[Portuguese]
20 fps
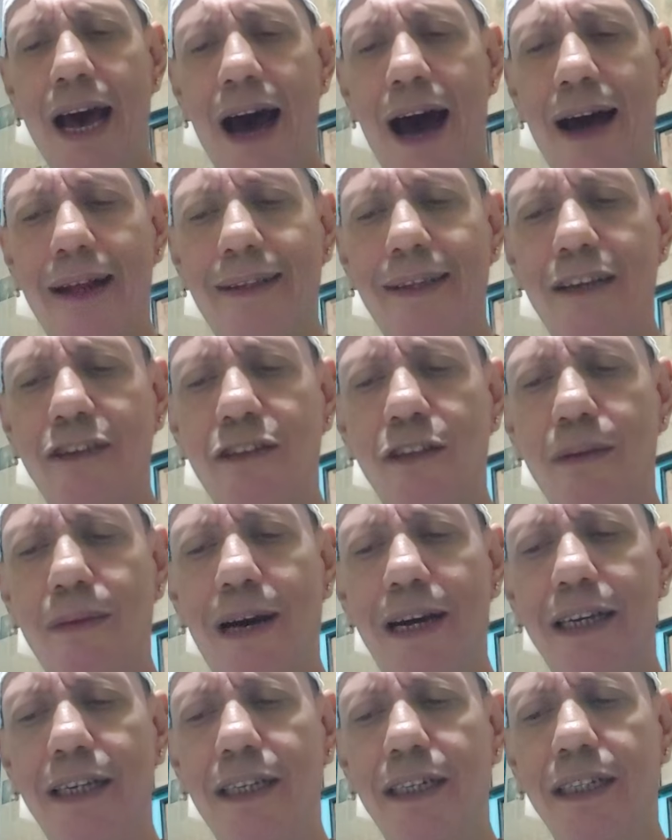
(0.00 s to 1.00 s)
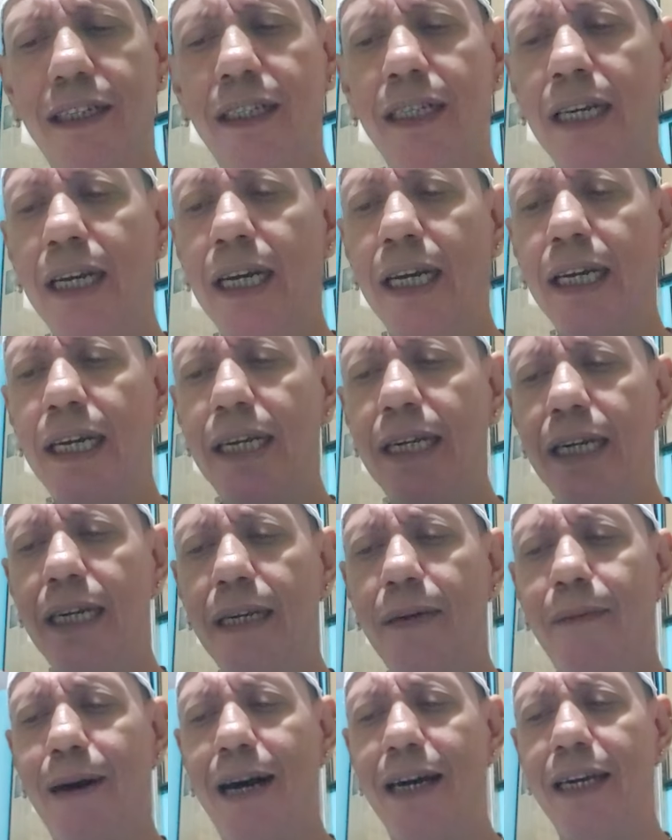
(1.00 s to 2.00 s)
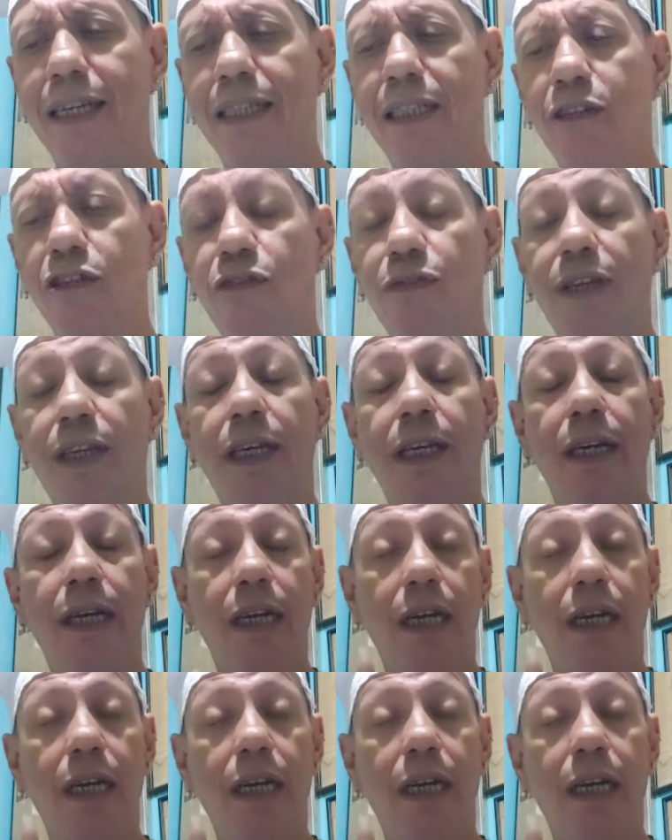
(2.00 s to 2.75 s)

Atlético no Bahia aqui e Bahia nos feira.